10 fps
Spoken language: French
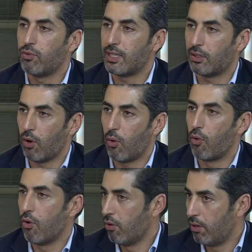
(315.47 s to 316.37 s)
Vous êtes
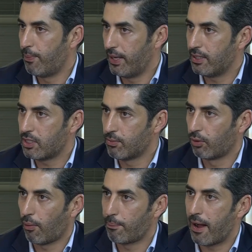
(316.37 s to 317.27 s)
au Hall B, si je me
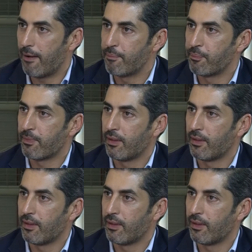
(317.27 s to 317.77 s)
trompe exactement,